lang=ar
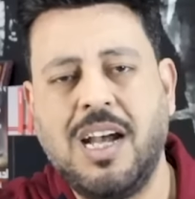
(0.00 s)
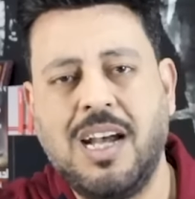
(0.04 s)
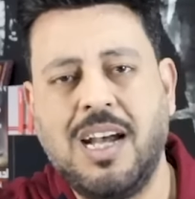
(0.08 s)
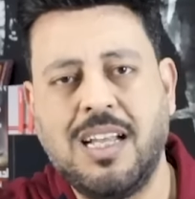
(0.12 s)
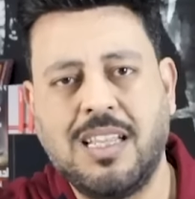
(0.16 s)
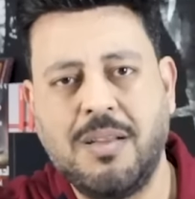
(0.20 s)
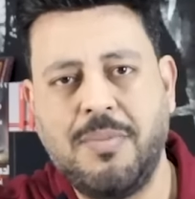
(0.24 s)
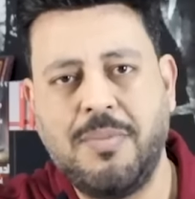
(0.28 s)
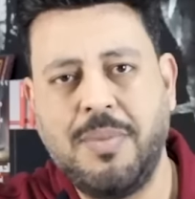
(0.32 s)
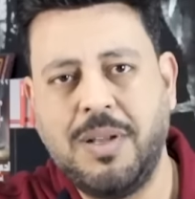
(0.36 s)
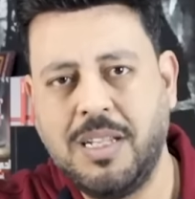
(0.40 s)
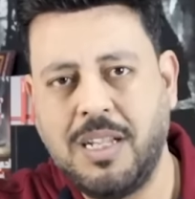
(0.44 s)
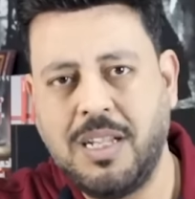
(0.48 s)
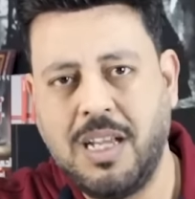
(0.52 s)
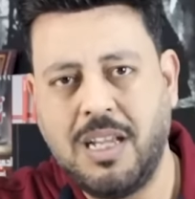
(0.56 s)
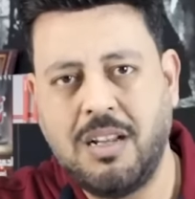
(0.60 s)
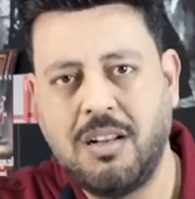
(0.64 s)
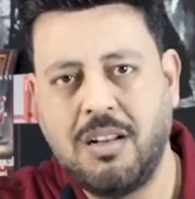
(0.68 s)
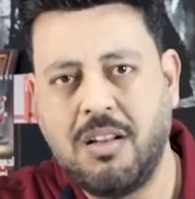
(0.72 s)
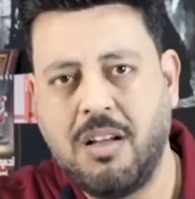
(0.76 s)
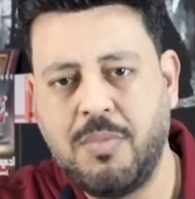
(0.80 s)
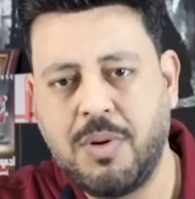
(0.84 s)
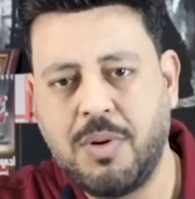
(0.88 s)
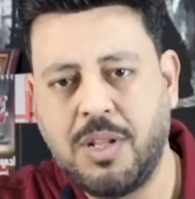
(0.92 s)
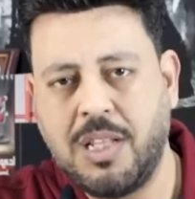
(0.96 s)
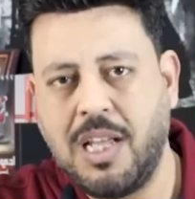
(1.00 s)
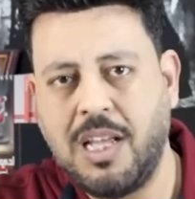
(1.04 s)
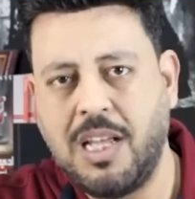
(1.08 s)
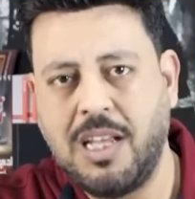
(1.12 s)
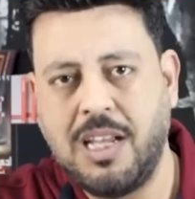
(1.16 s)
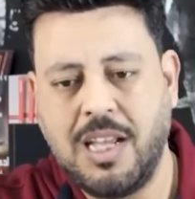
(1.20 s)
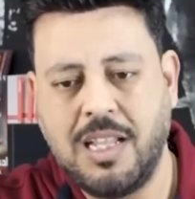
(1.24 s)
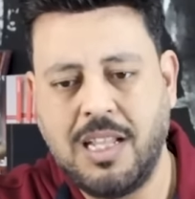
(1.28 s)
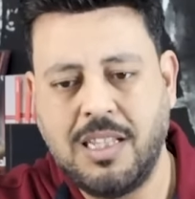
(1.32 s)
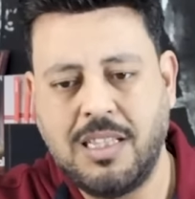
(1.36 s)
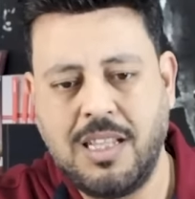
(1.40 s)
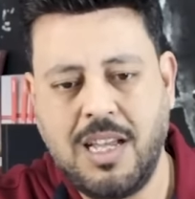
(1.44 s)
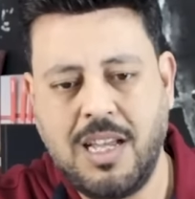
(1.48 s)
اتمنى ان الامر ده
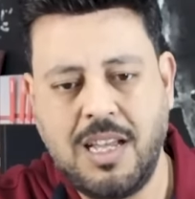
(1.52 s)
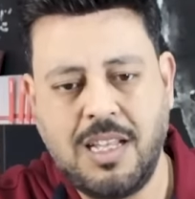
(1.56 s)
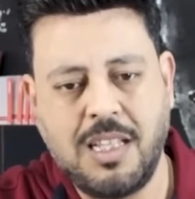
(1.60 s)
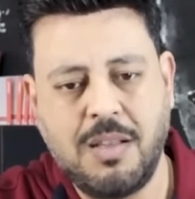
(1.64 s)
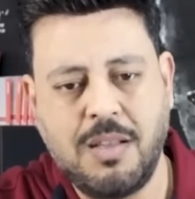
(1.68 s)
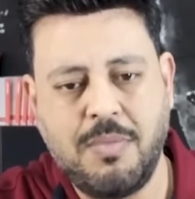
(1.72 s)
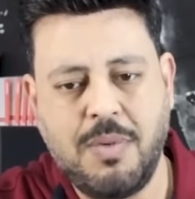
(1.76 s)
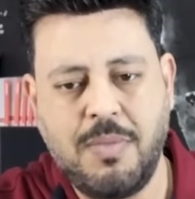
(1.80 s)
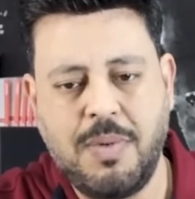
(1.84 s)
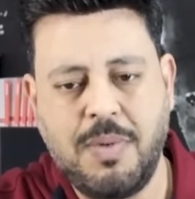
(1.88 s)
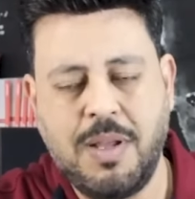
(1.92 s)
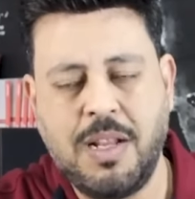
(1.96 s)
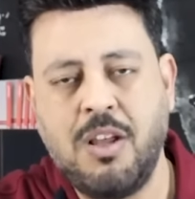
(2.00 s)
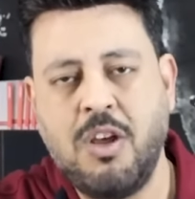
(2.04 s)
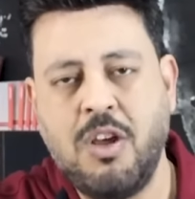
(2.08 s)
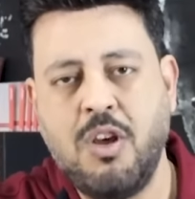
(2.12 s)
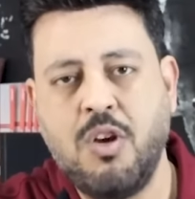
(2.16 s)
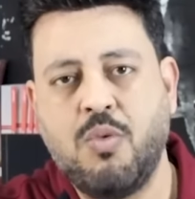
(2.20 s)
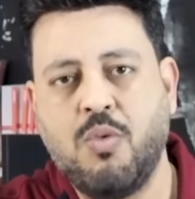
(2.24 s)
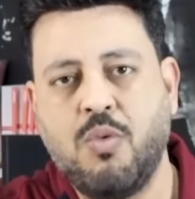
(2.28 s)
ينتهي تماما